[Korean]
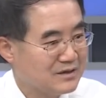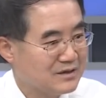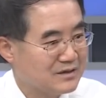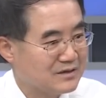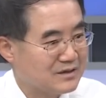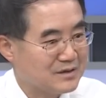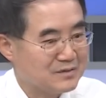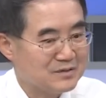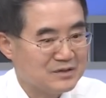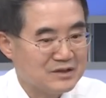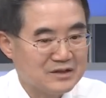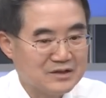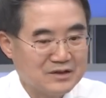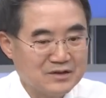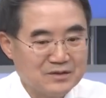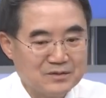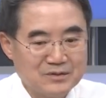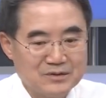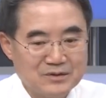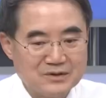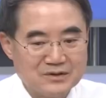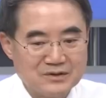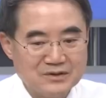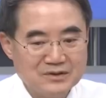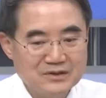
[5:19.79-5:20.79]
그러다 보니까
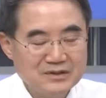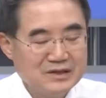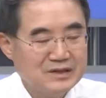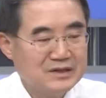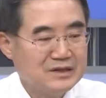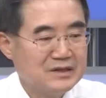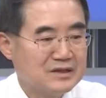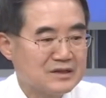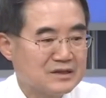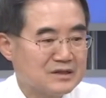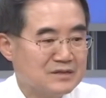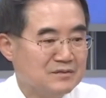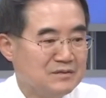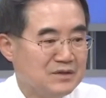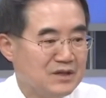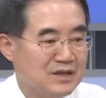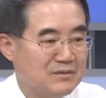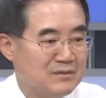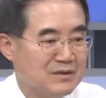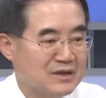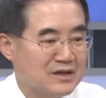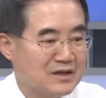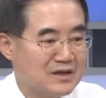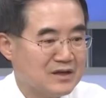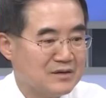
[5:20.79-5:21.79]
오늘 금리에
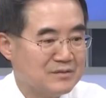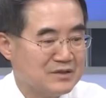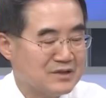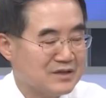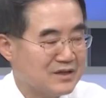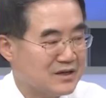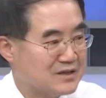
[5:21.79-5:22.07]
민감한